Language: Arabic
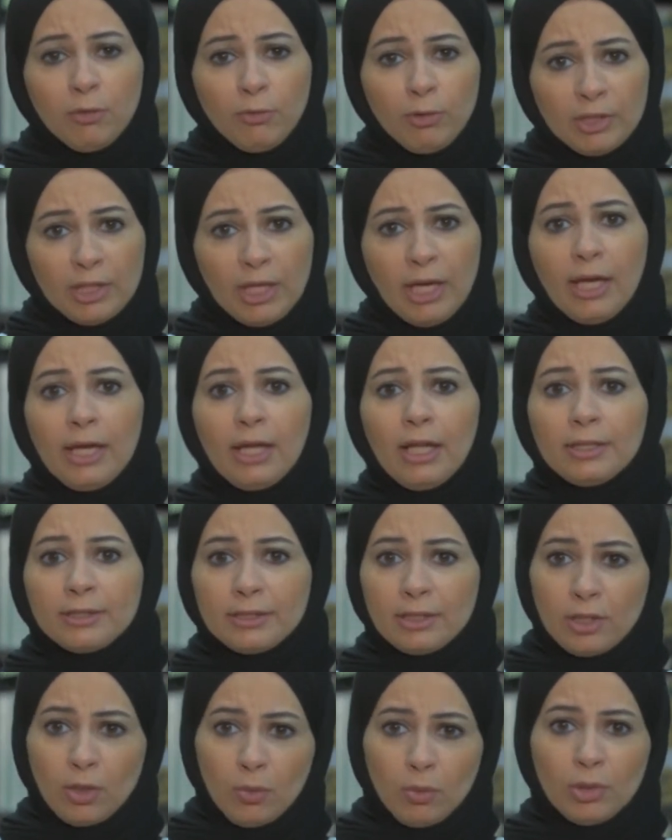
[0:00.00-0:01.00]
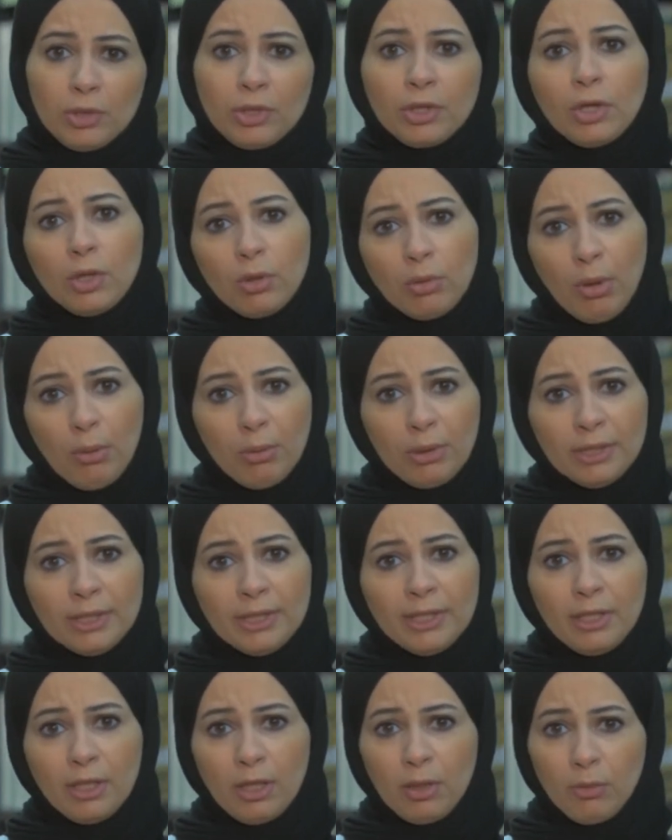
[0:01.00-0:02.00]
فتخيلت أن ولدك هو
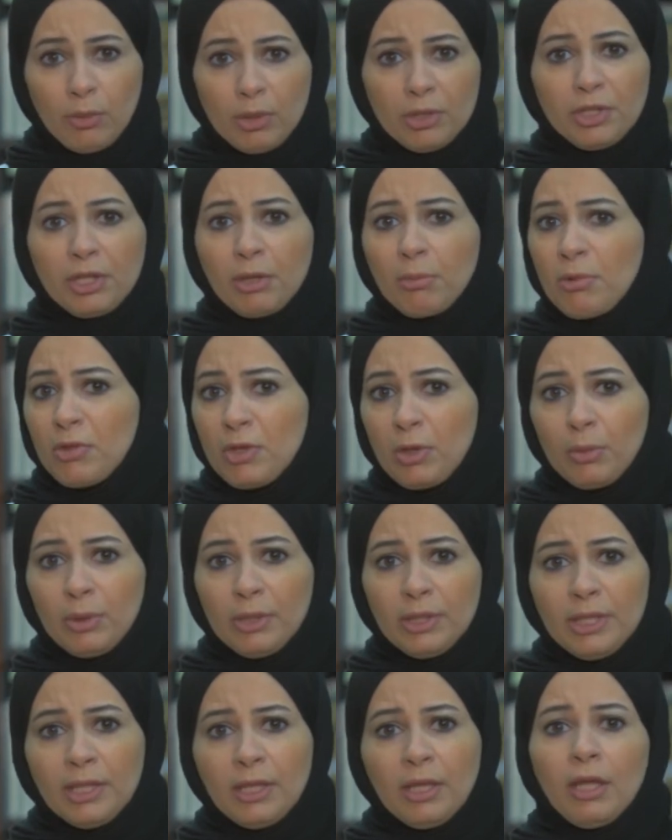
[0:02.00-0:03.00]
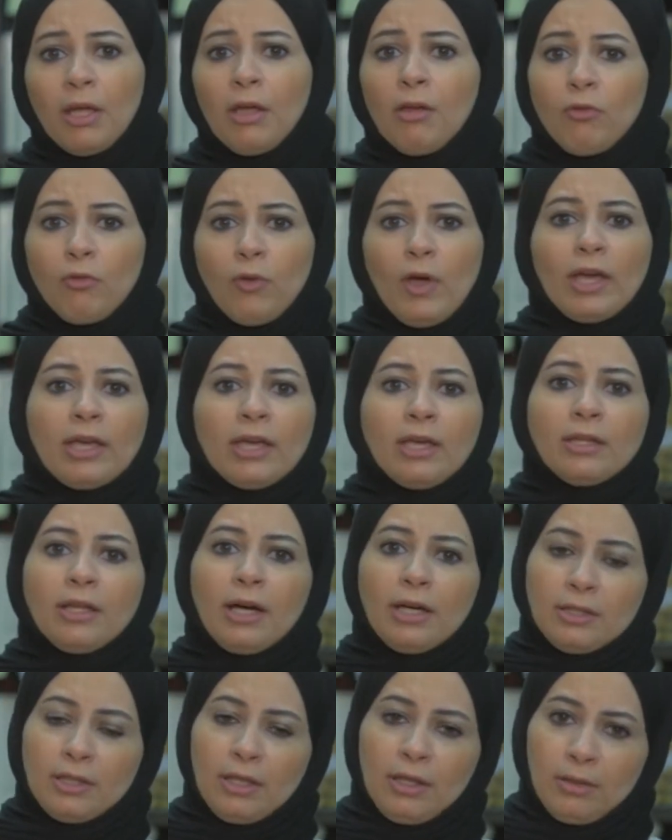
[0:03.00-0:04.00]
ولدي أو ولدك مثل ولدي فأكيد
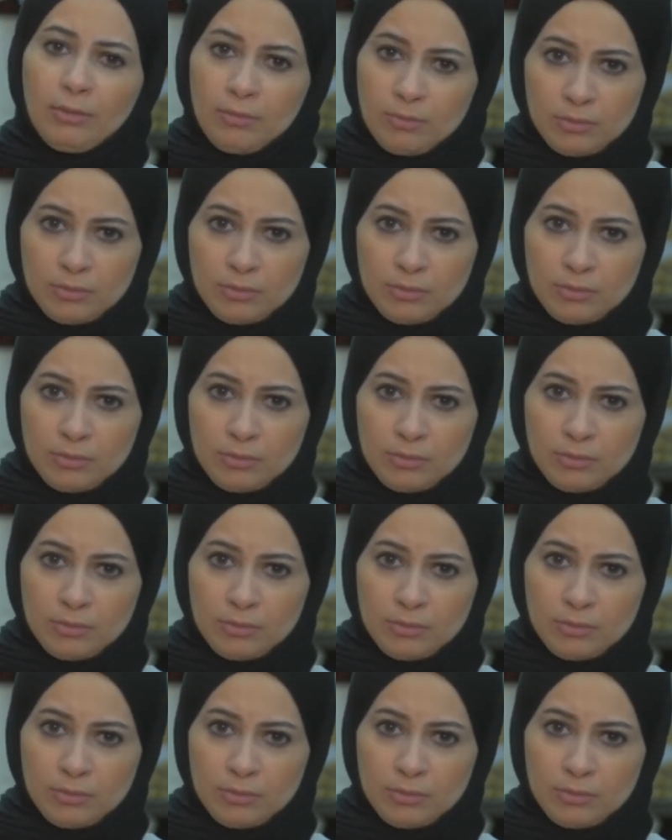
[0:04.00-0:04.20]
أنا